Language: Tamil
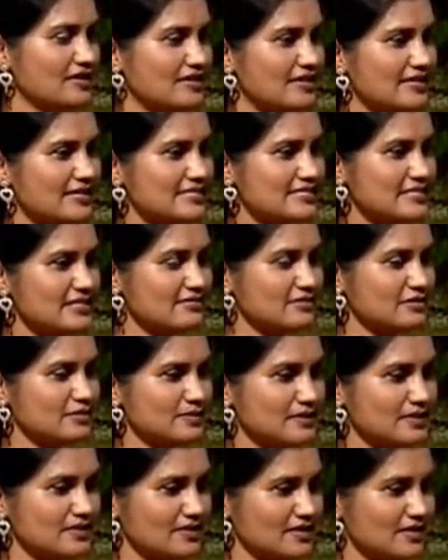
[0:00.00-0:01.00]
ரைஸ்ல வந்து
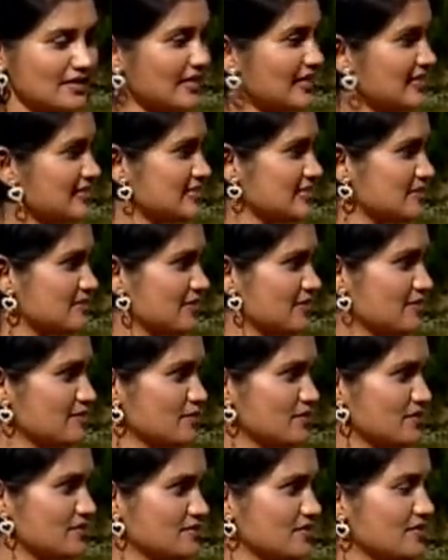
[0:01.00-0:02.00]
பாத்தீங்கன்னா ஐஸ் அப்படின்னு
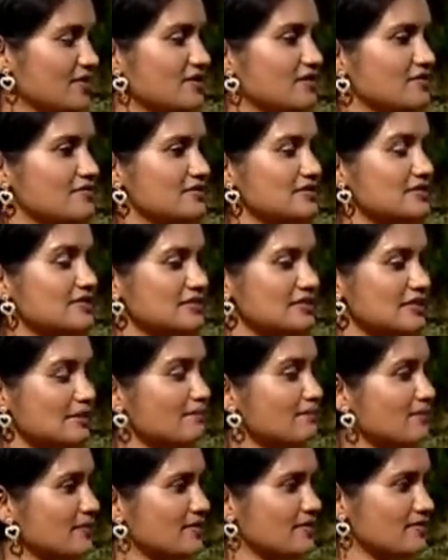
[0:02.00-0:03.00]
முடியுது அது வந்து
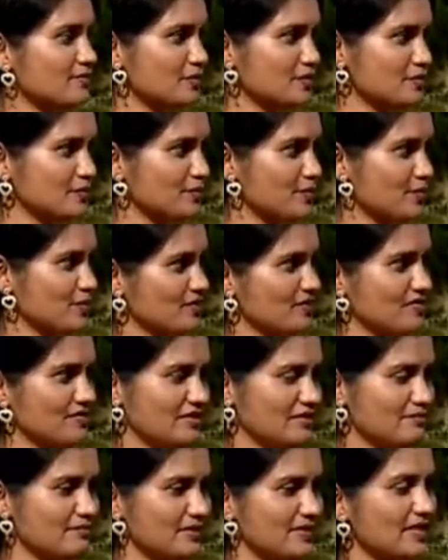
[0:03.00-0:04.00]
நம்ம உணவுப் பொருள்
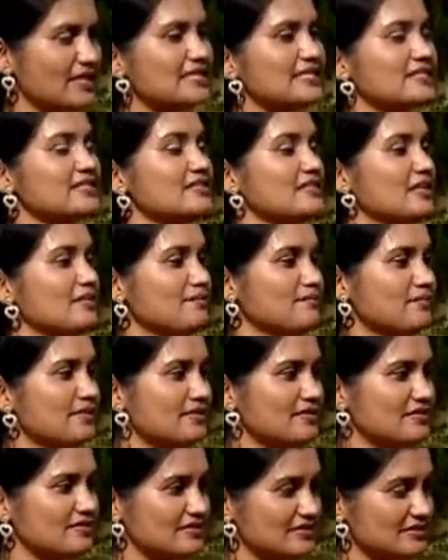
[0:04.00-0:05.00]
நம்ம நாட்டுக்கு நம்ம
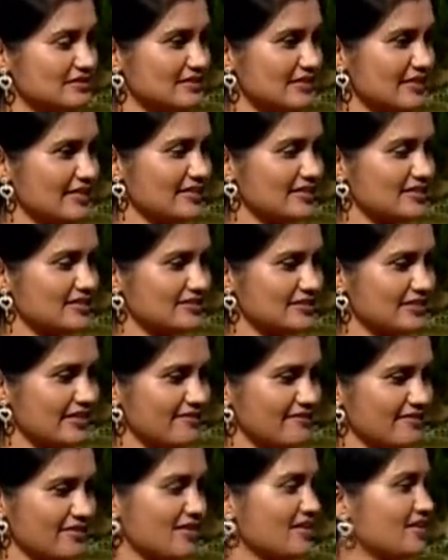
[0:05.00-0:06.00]
இந்த இடத்துக்கு
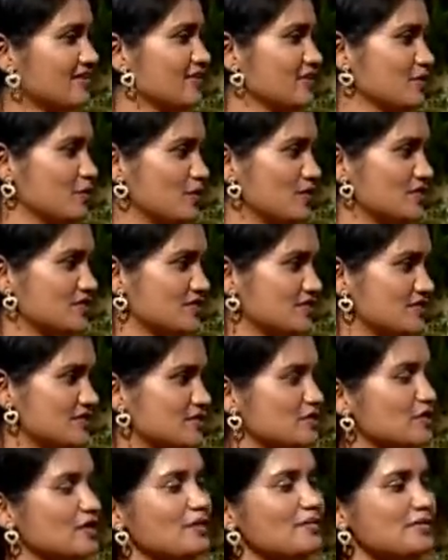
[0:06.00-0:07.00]
தேவையானது குளிர்ச்சி
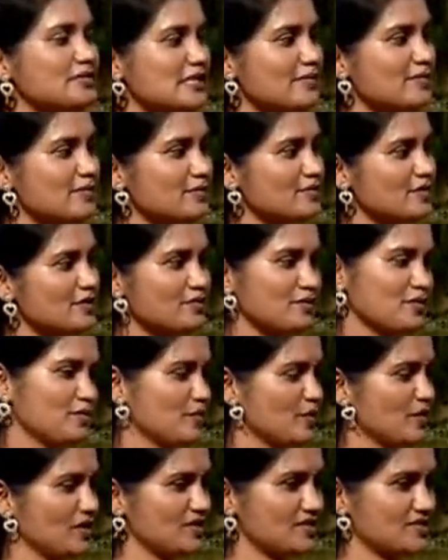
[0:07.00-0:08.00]
ஸோ நம்ம சாப்பிடக்கூடிய உணவுப்
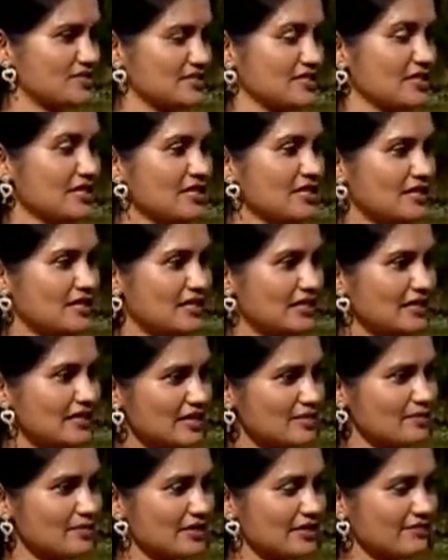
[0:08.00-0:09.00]
பொருள் அரிசி அதே
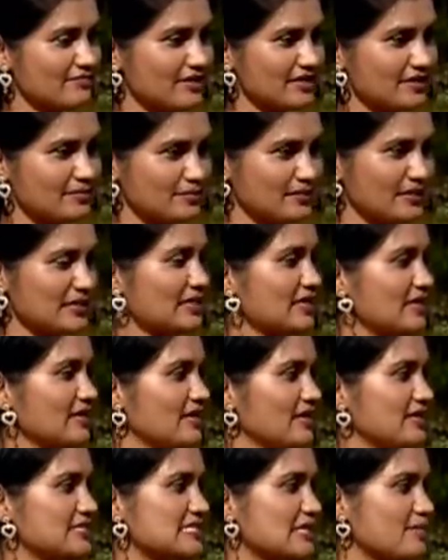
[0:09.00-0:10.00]
மாதிரி வடம்பு
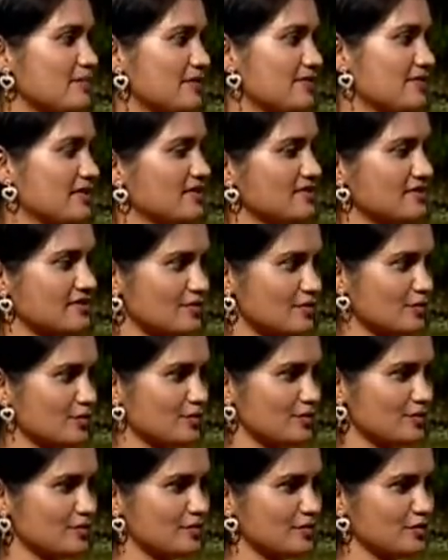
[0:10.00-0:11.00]
மாநிலங்களில் சாப்பிட வேண்டியது கோ
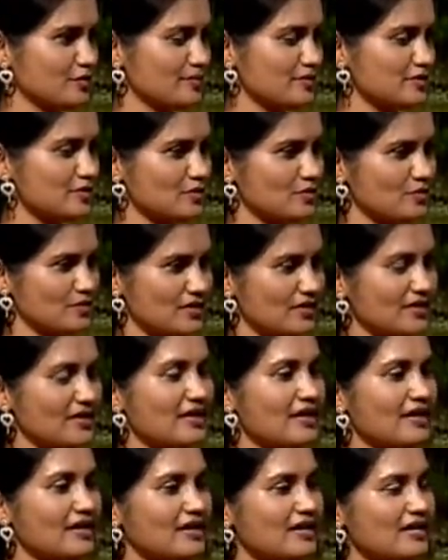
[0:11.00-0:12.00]
கோதுமை சொல்லுவோம் இல்லையா
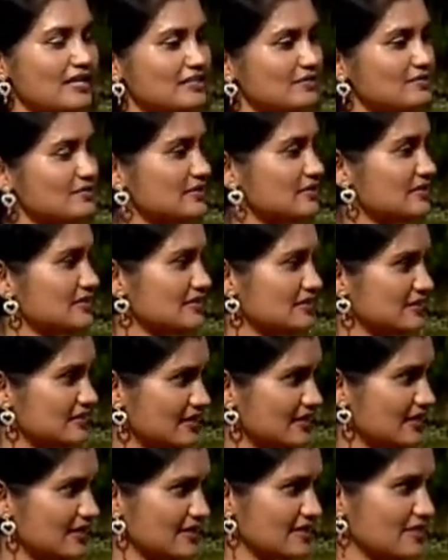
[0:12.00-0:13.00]
அதுக்கு வந்து
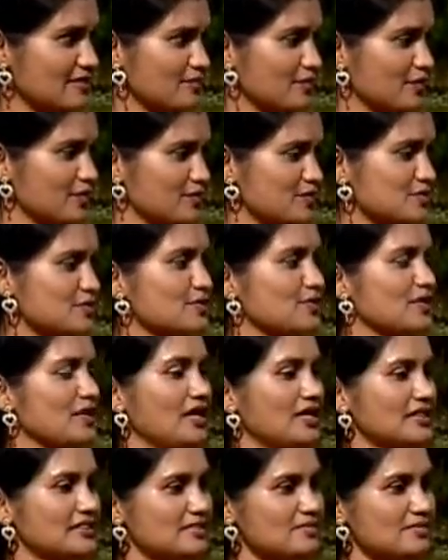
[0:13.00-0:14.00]
ஹீட் முடியும் ஸோ
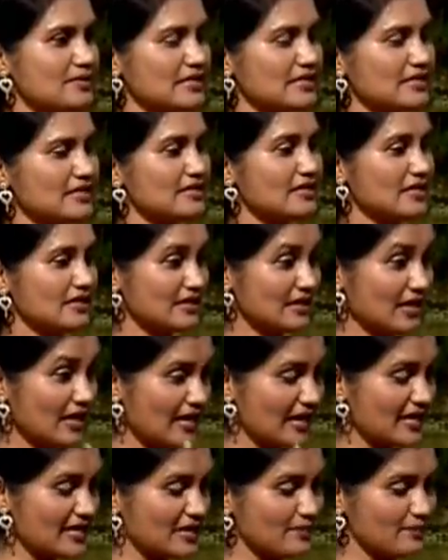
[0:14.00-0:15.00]
அந்த மாதிரி
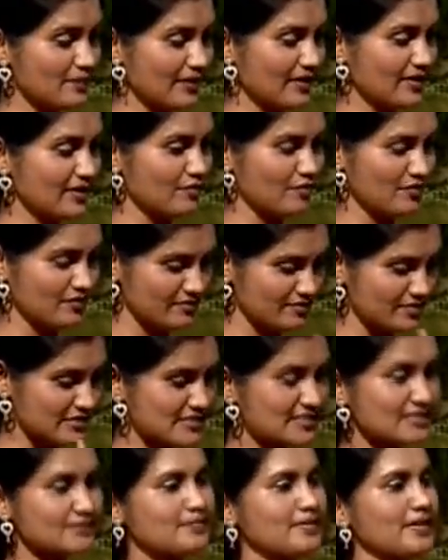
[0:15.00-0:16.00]
காரண பெயர் அவங்க
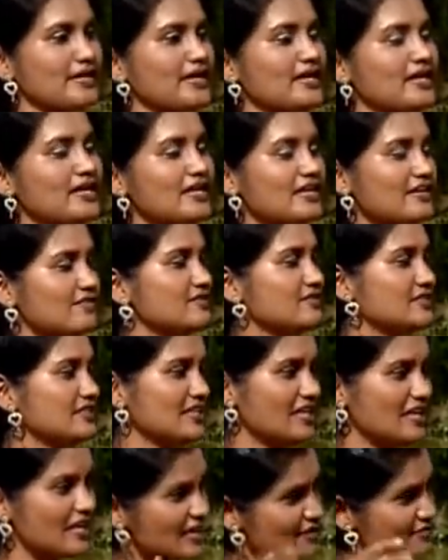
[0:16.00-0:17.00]
வச்ச பெயர்லயே வந்து
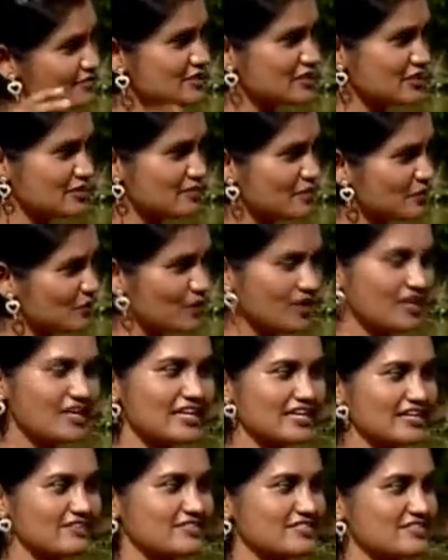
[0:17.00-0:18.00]
எல்லா விஷயத்தையுமே
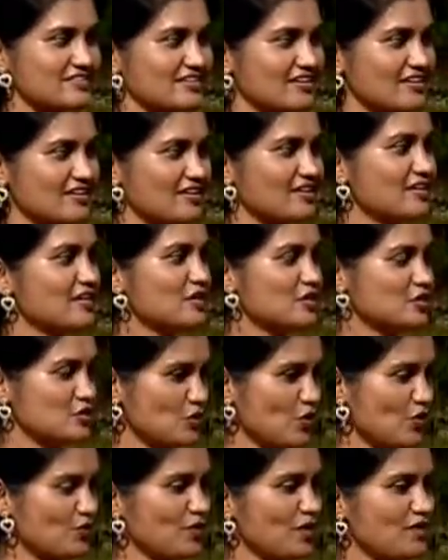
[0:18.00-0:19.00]
உள்ளடக்கி வச்சிருக்காங்க ஸோ
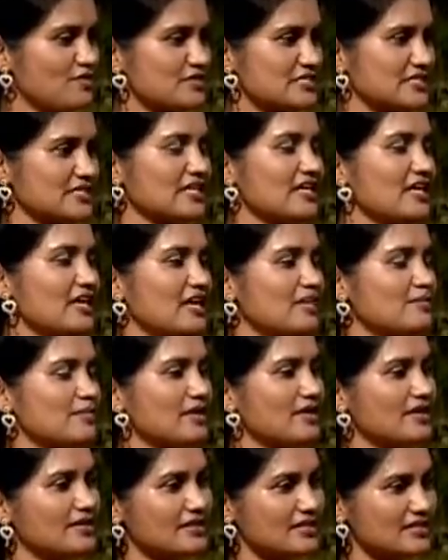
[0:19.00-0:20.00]
அவ்வளோ விஷயங்கள் ஆரம்ப
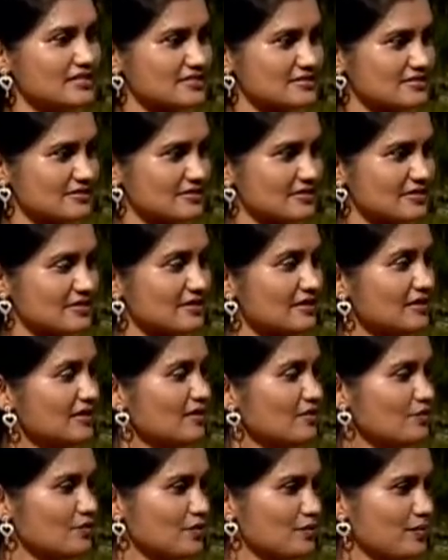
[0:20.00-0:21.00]
காலத்துல வந்து
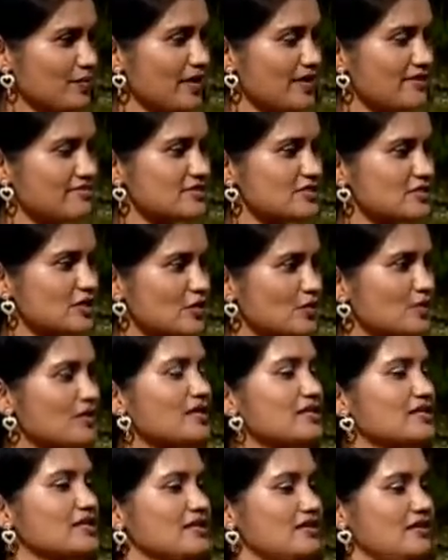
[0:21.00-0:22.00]
ஒரு பேர் வச்சா கூட
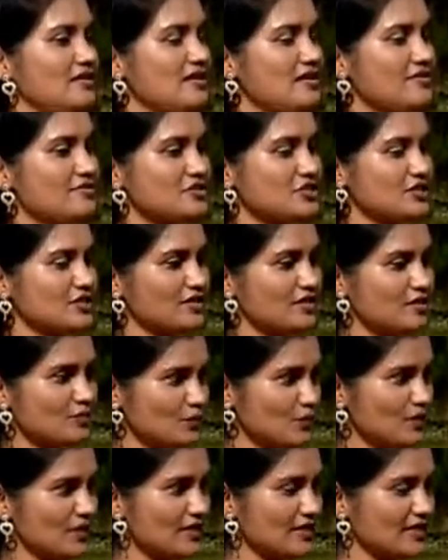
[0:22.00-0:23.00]
அதுல எல்லா விஷயங்களையும்
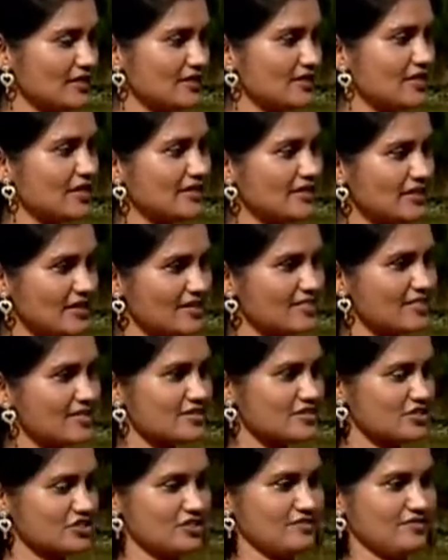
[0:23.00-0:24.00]
உள்ளடக்கி அதுலயே
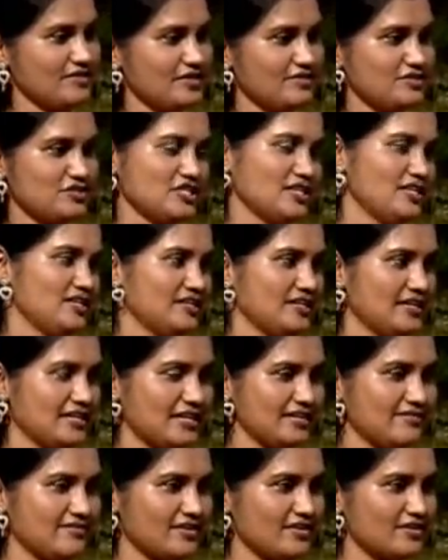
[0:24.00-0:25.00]
தெரிஞ்சுக்க வேண்டிய விஷயங்கள்
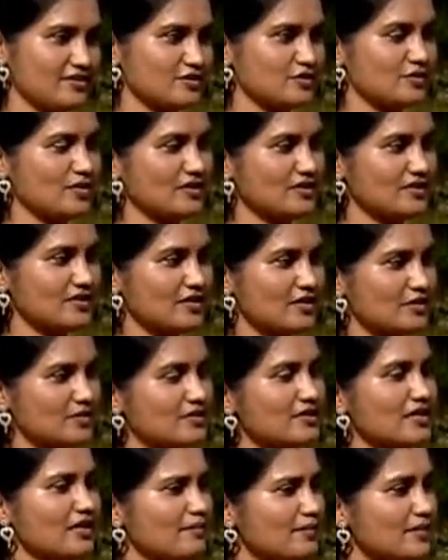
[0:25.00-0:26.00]
நிறையவே இருக்கு ஸோ அந்த
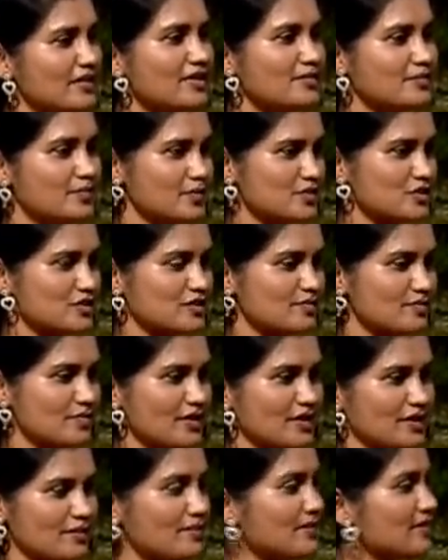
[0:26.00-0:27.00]
அளவுக்கு நம்ம தான் புரிஞ்சுக்க
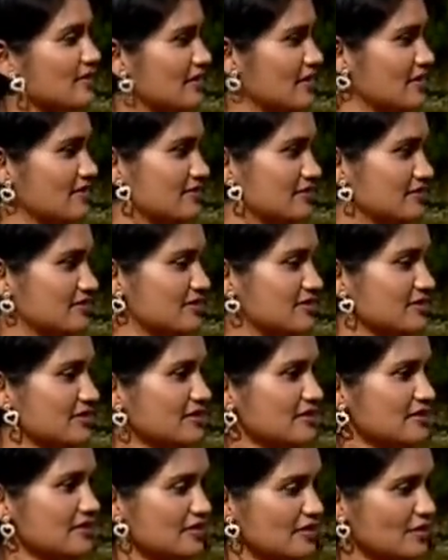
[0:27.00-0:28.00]
முடியாம இன்னைக்கு வந்து
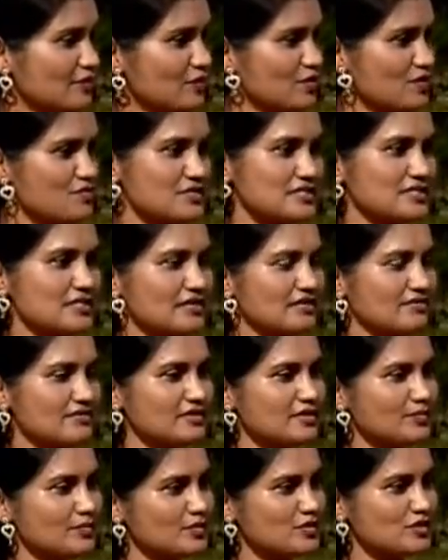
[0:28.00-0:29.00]
எவ்வளோ விஷயங்கள்
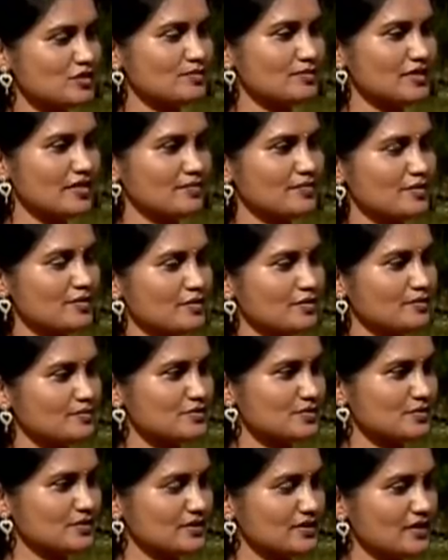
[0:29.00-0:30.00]
வந்து புரிஞ்சுக்க முடியாம இருக்கும்
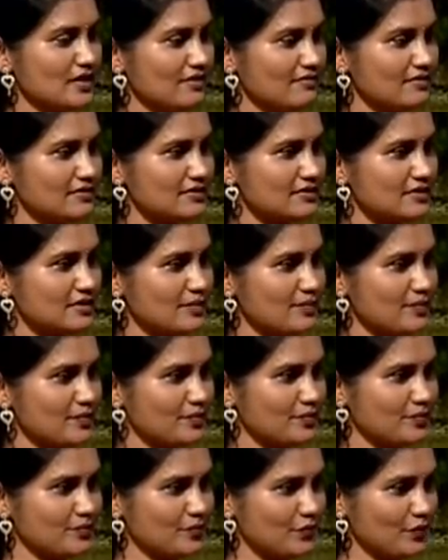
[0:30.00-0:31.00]
ஸோ இதுல அதுல வந்து இப்போ
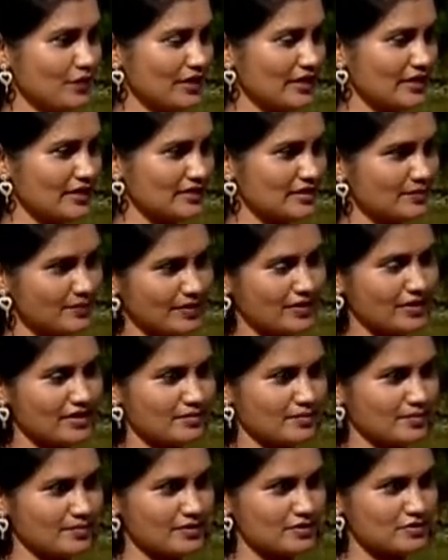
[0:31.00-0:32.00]
ஒருங்கிணைந்த
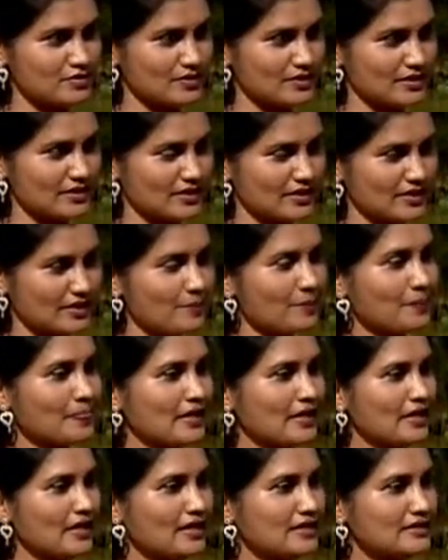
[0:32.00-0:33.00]
பண்ணையம் அப்படின்னு சொல்லிட்டீங்க
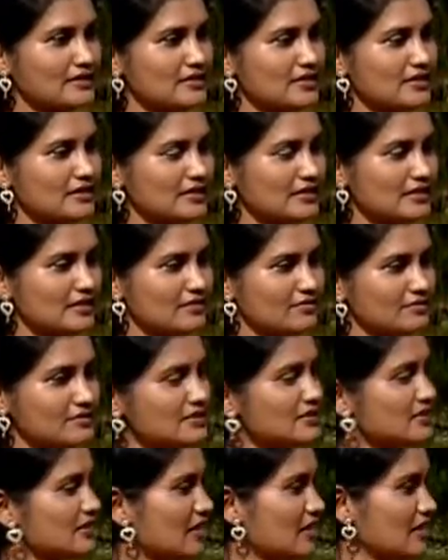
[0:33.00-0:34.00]
அடுத்ததா இதை வந்து
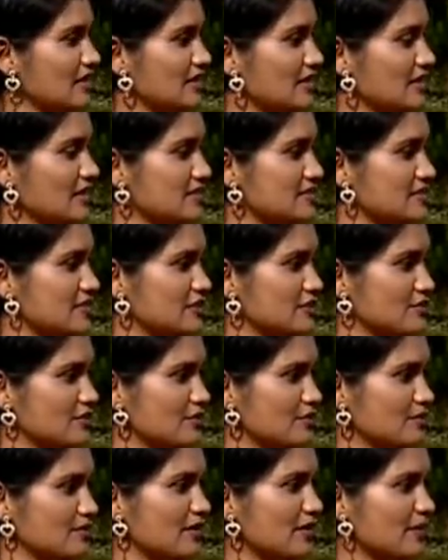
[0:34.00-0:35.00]
கால்நடைகள் சேர்த்துக்கு
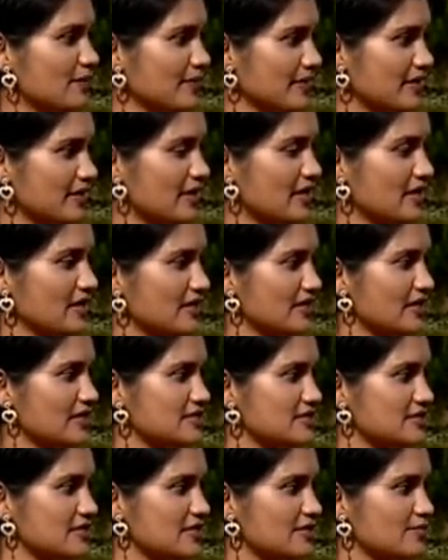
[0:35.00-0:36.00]
வருமா அப்படி கால்நடைகள்
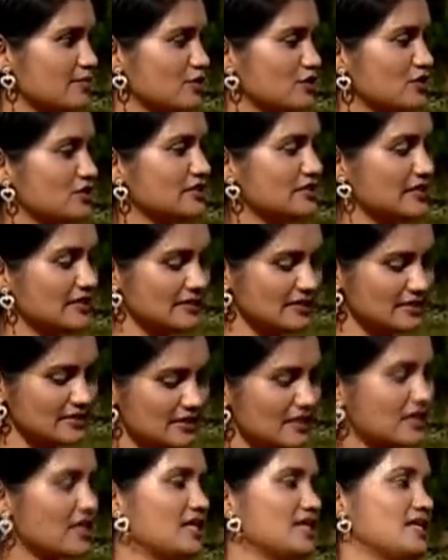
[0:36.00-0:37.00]
சேர்க்கும்போது எந்தெந்த
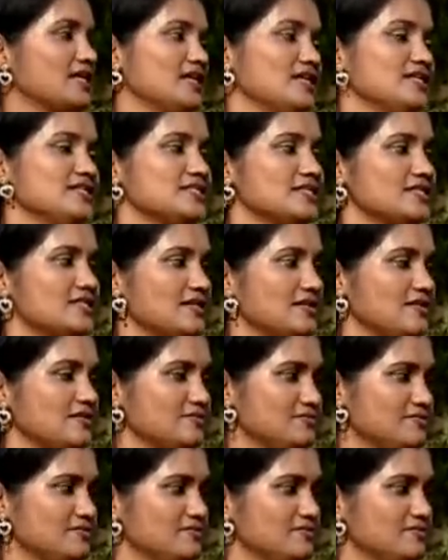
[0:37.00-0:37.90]
கால்நடைகள் சேர்த்துக்கலாம்